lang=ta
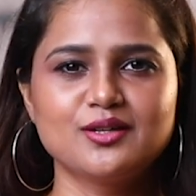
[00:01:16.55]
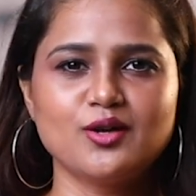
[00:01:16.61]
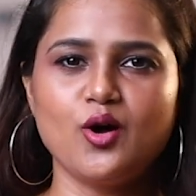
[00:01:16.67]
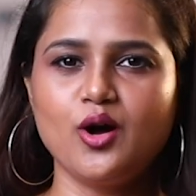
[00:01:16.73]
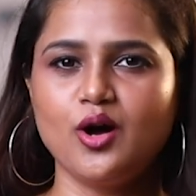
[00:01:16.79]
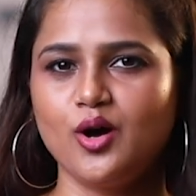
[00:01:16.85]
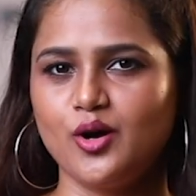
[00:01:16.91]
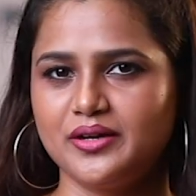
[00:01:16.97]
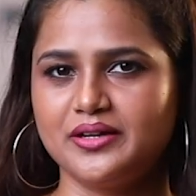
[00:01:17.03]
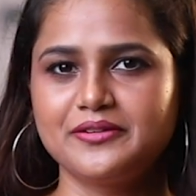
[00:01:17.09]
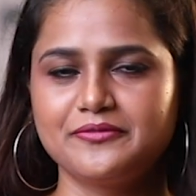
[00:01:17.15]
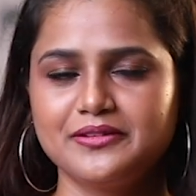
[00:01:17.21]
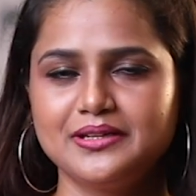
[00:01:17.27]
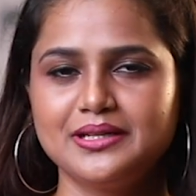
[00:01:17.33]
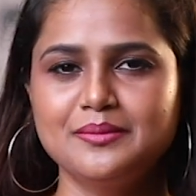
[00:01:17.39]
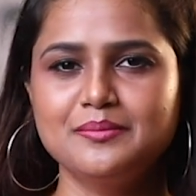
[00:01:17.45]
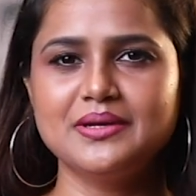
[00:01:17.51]
ரா ஹாரர்
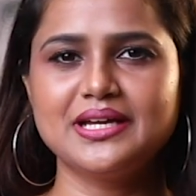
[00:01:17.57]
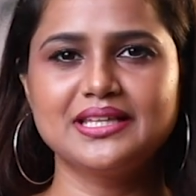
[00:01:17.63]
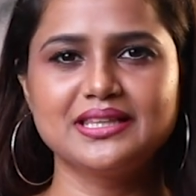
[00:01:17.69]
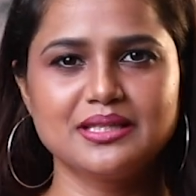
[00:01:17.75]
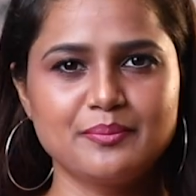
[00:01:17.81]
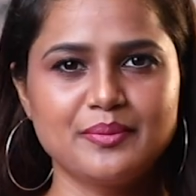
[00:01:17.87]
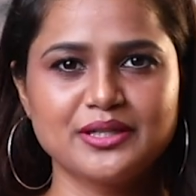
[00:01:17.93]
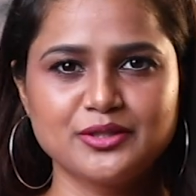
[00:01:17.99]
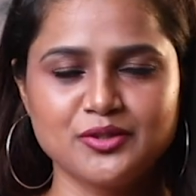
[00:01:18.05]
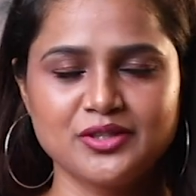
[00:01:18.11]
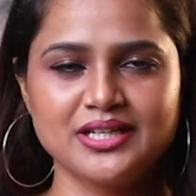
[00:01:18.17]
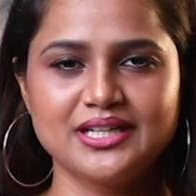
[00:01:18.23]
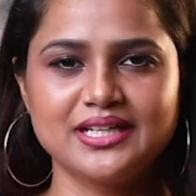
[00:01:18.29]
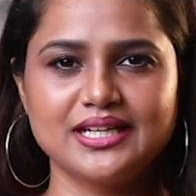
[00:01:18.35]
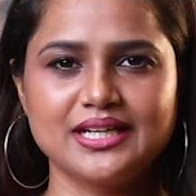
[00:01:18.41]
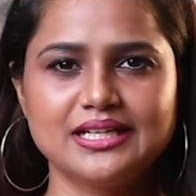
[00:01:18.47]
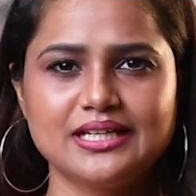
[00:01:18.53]
ஃபிலிம் இந்த படத்தோட
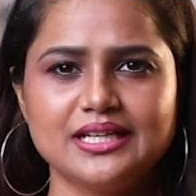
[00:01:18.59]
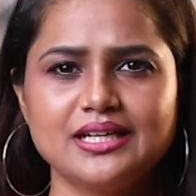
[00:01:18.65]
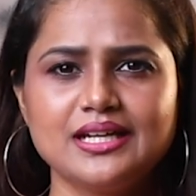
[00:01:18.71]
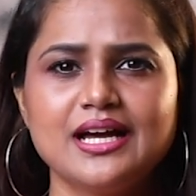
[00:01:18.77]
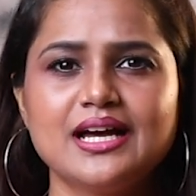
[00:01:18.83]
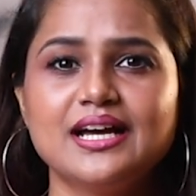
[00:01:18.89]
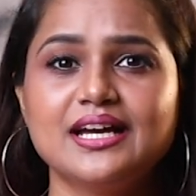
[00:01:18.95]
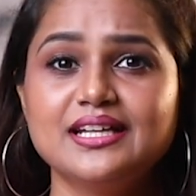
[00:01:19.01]
டைரக்டர்